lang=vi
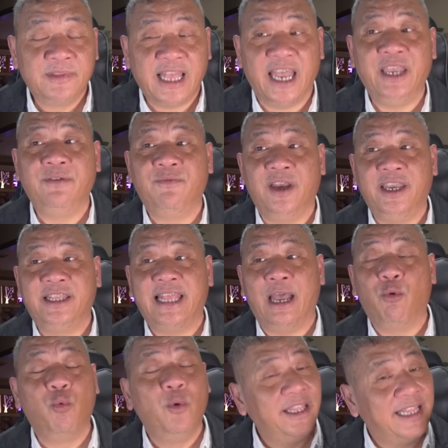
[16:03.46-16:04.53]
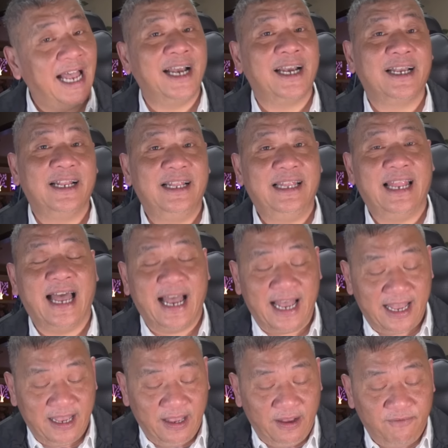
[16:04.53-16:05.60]
thay vì theo quy tắc
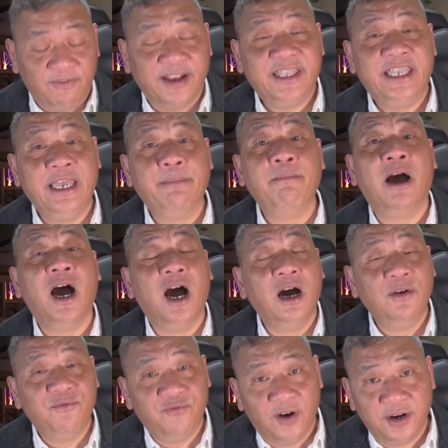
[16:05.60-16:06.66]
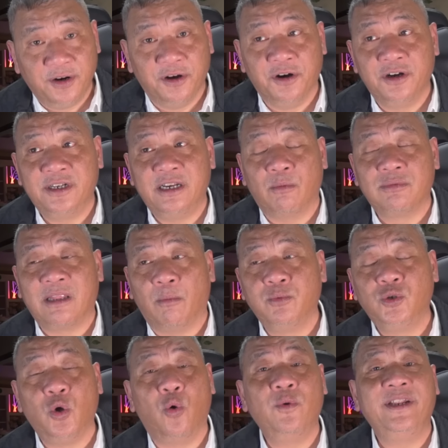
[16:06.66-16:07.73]
là phải chiếm hơn phân nửa trong tổng
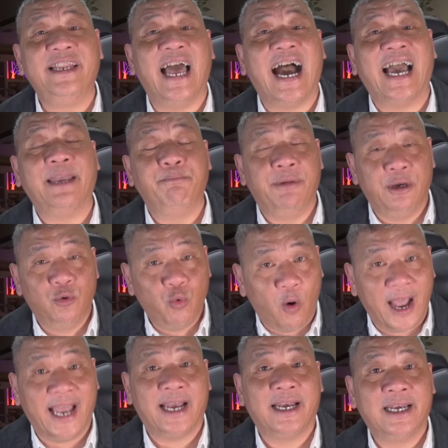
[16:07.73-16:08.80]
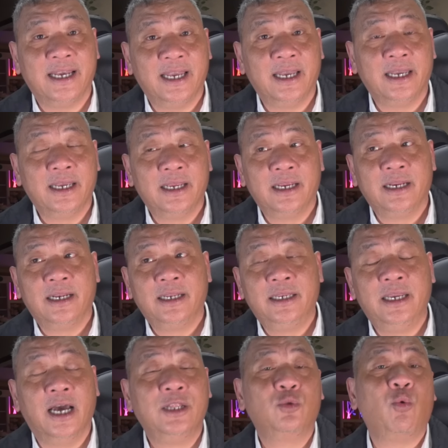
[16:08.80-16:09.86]
số đại biểu đoàn
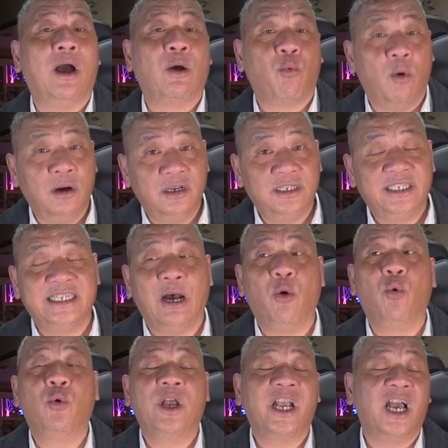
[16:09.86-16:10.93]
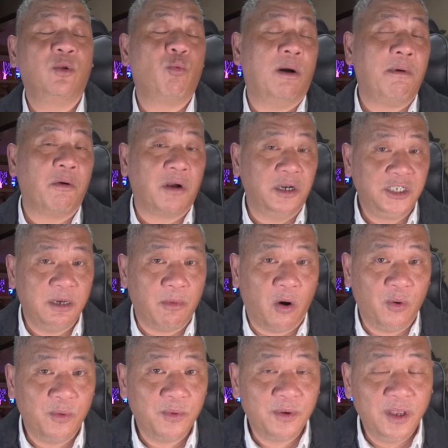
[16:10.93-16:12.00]
trên toàn quốc sau cái kết quả bầu cử sơ
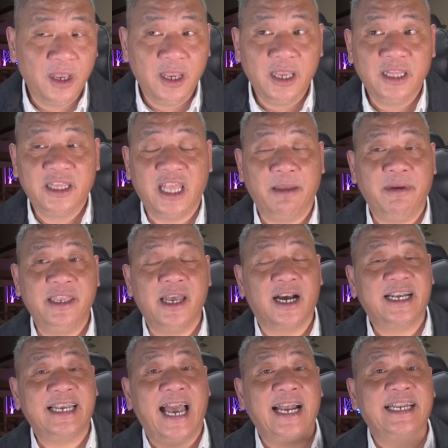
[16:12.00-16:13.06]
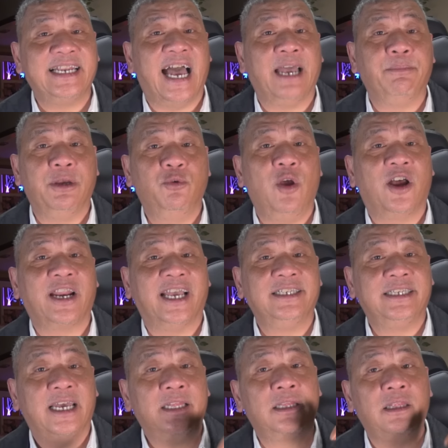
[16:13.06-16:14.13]
bộ thì bây giờ các đại biểu đoàn này
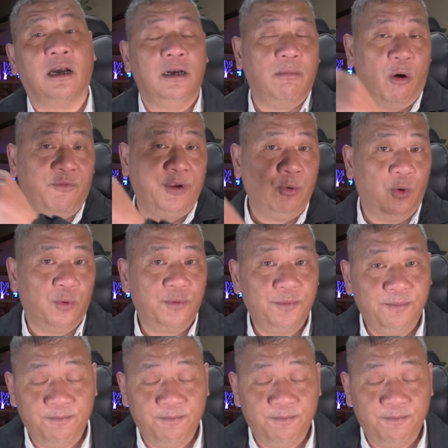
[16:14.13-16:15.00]
sẽ tự bỏ phiếu luôn